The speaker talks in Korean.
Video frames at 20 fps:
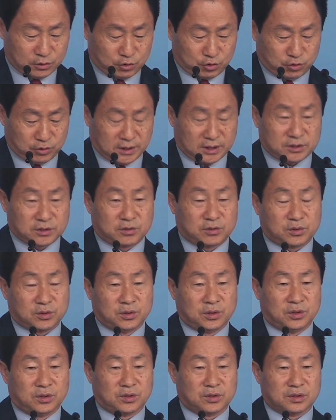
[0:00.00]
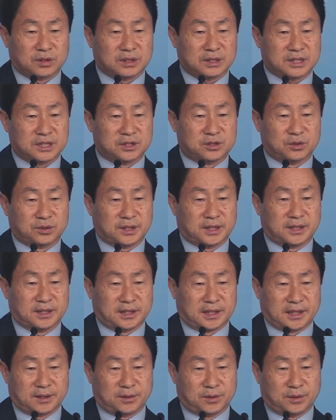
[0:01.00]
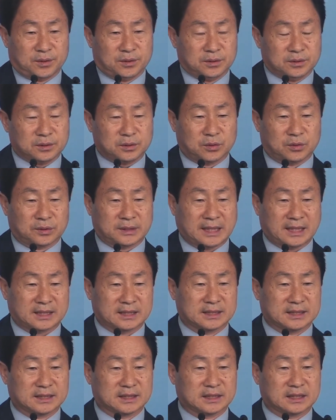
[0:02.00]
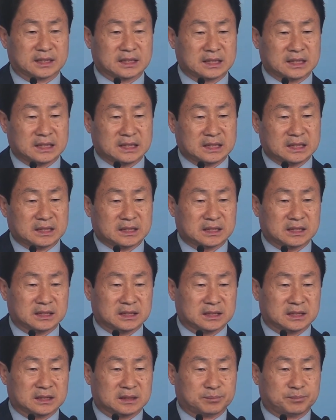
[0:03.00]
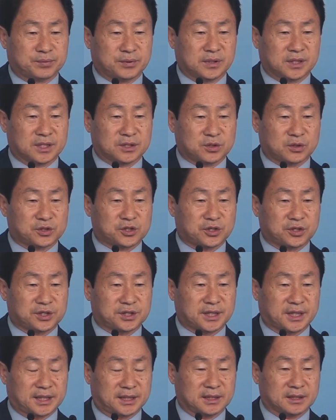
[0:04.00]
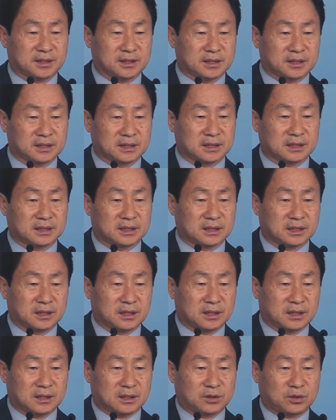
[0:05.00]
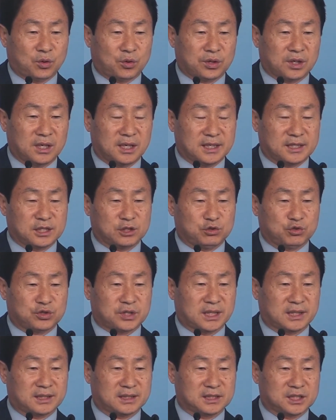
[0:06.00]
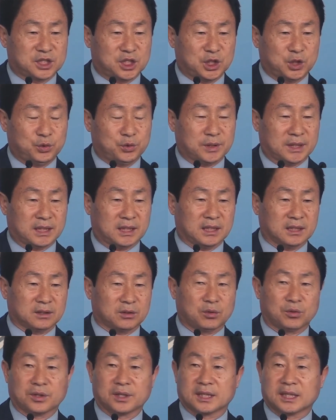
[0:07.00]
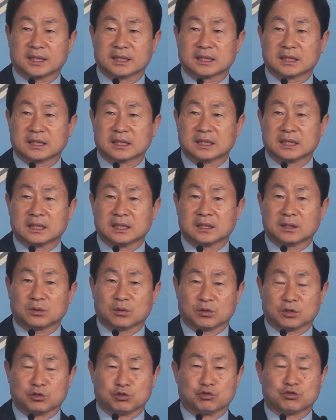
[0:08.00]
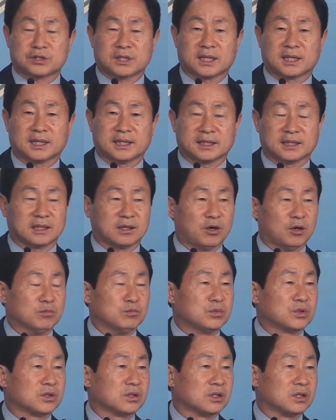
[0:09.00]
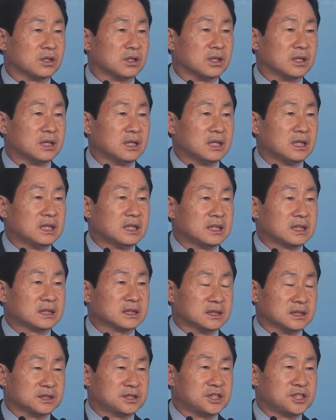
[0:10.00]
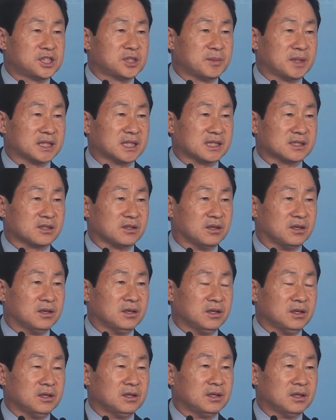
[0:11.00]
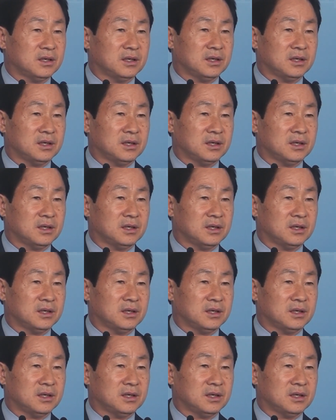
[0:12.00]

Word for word: 추가적으로 기소된 내용 또 다른 그 불기소 처리된 동일 내지 유사한 지위와 동일한 또는 유사한 업무를 그 지시받아서